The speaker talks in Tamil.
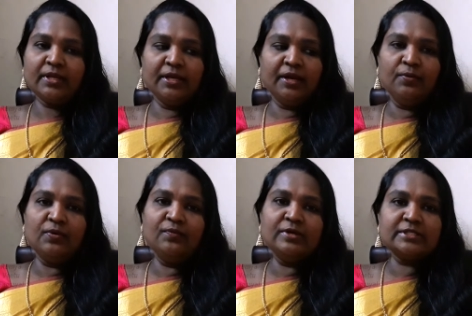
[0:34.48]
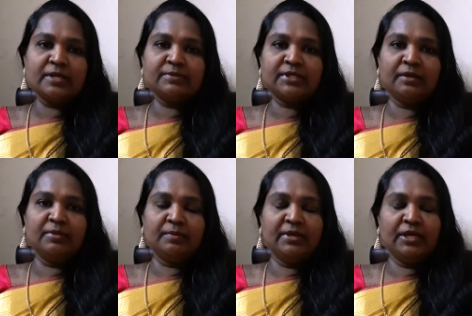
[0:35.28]
ஏன்னா ஒவ்வொரு
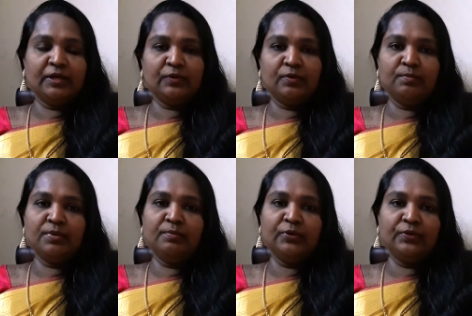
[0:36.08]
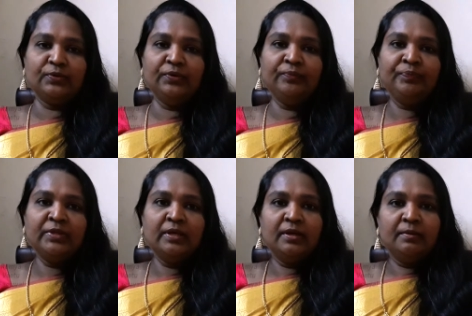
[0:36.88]
சப்ஸ்கிரைபருமே எனக்கு ரொம்ப முக்கியம்
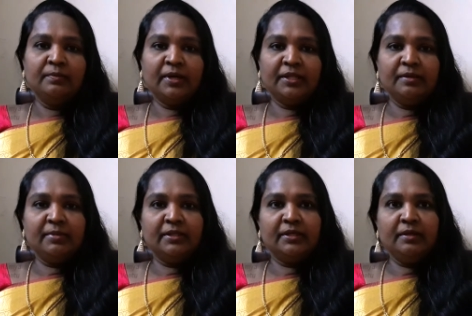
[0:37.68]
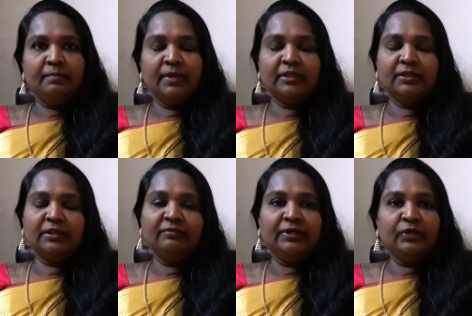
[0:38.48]
அதே மாதிரி மற்ற
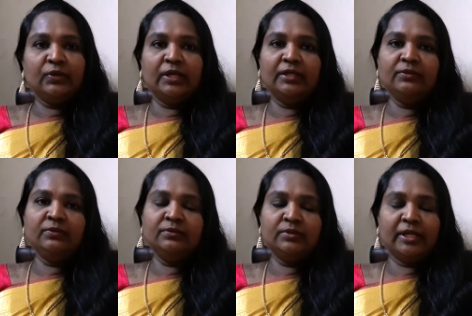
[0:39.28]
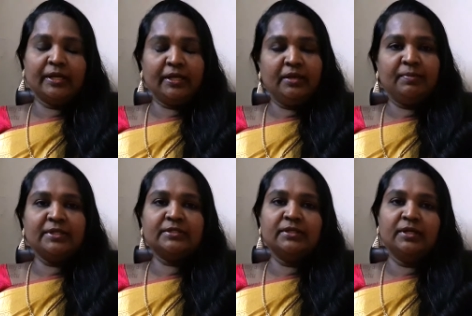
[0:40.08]
வீடியோக்களையும் நிறைய
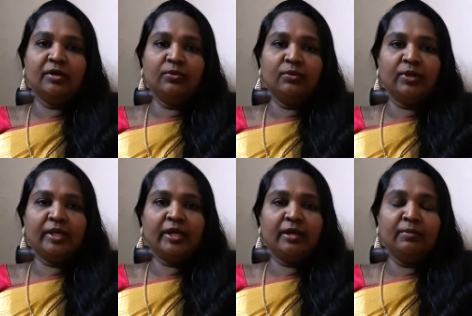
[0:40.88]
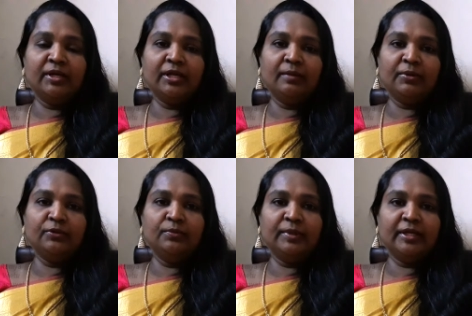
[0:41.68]
பேர் அவங்களுடைய கமெண்ட்டுகளை
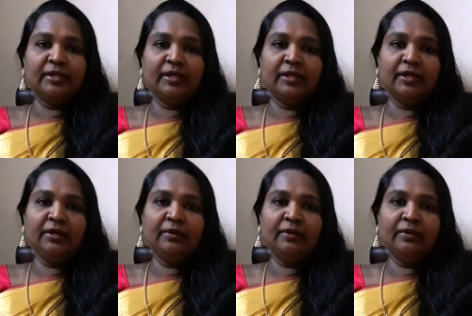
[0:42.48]
பதிவு பண்ணியிருக்காங்க